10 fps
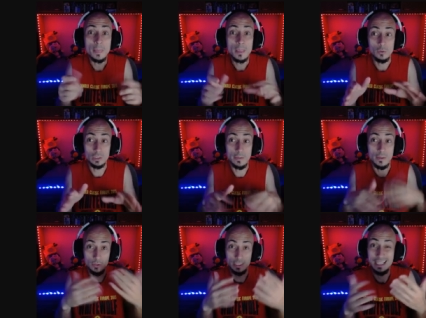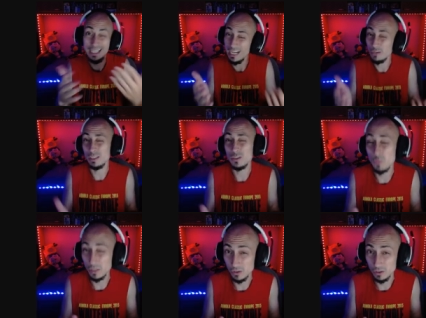otra vez girar otras
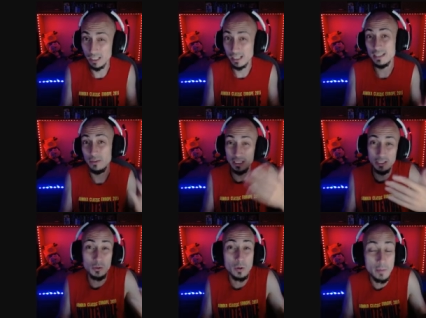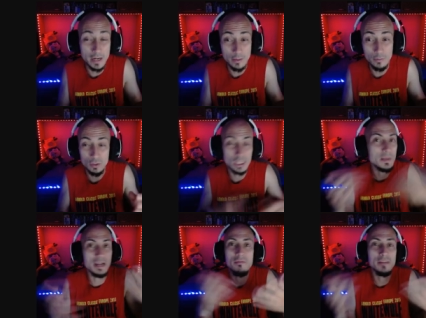4 tierras y aún así te solo un mana azul. O sea, es
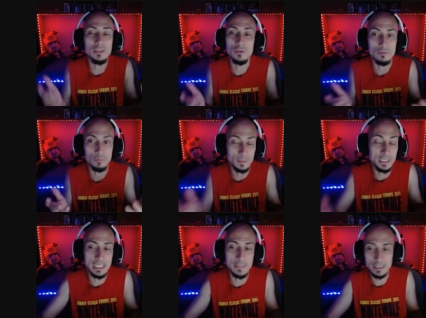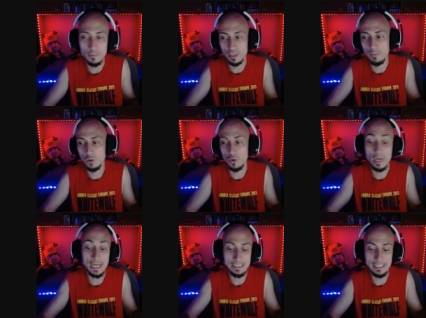mana infinito automáticamente, por ejemplo, con
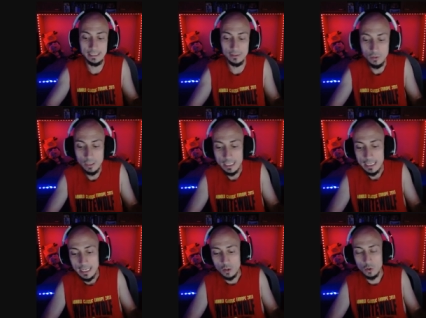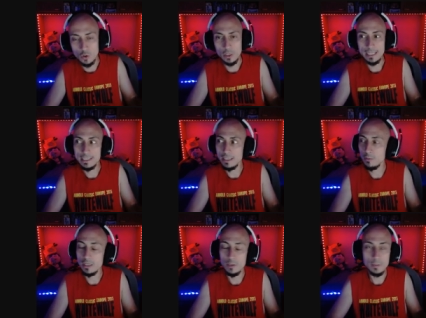High Tide, ¿no? Con, es que no
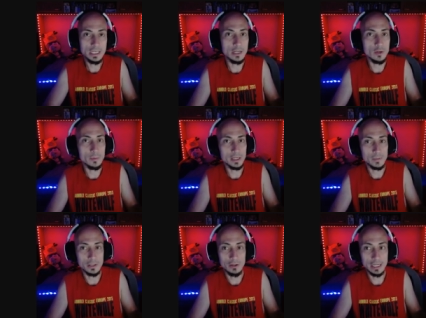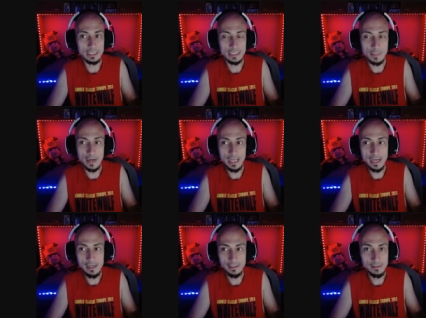me, no me salía el nombre en español de la carta, marea
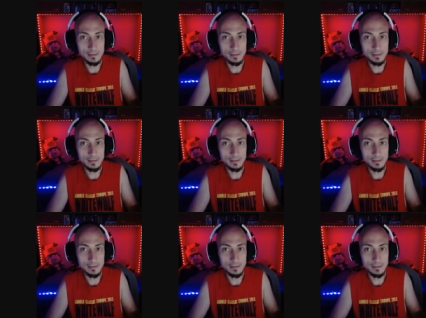alta,